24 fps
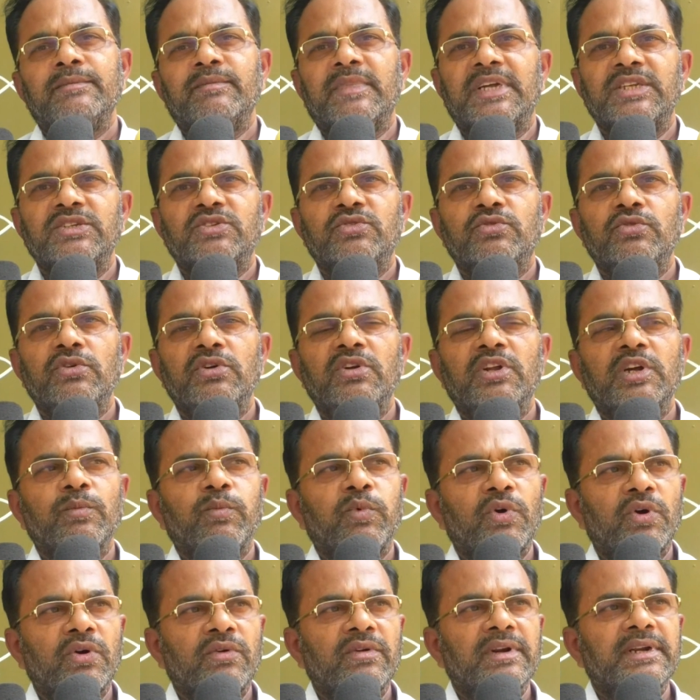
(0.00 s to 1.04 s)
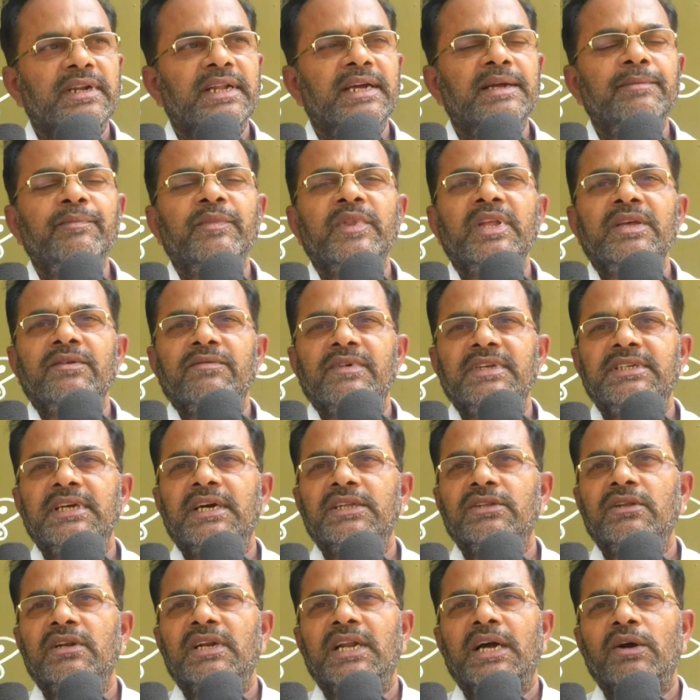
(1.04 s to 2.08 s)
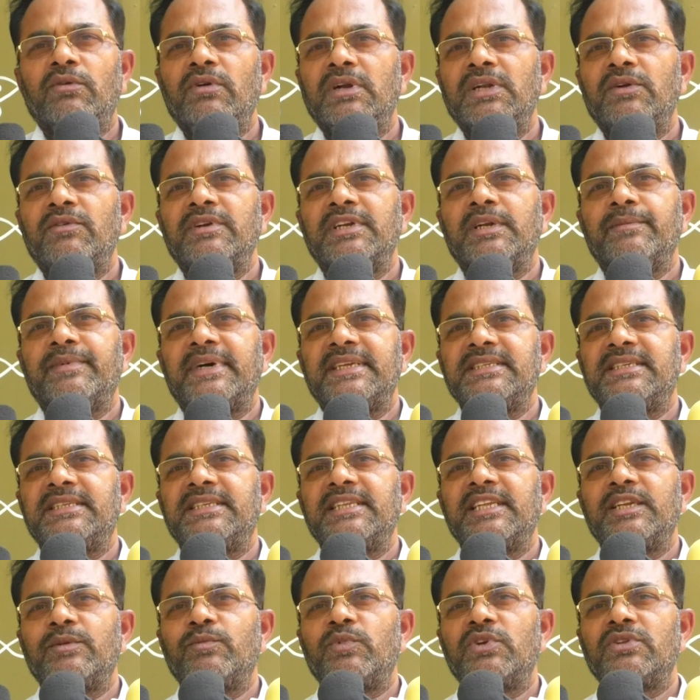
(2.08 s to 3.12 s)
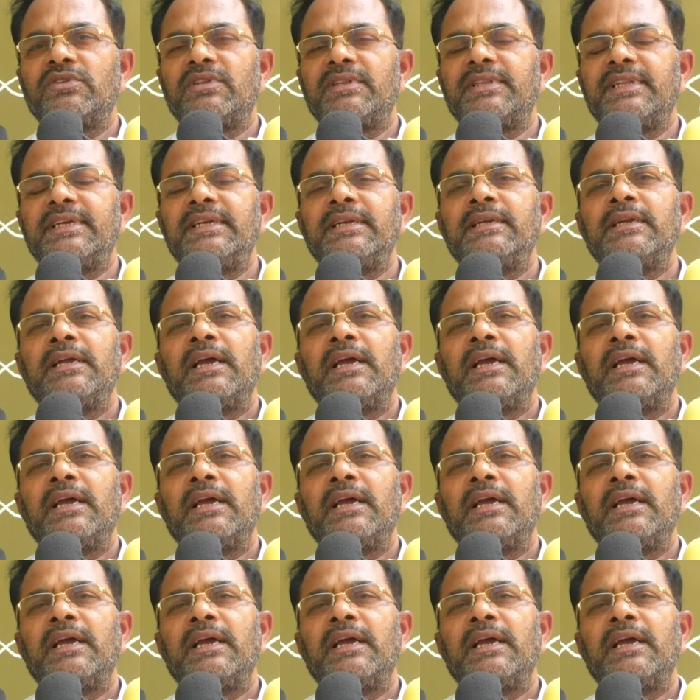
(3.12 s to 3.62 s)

అది స్కూళ్ళకు పోకుండా విద్యార్థులు రాకుండా ఉండే పరిస్థితి ఏర్పడుతుంది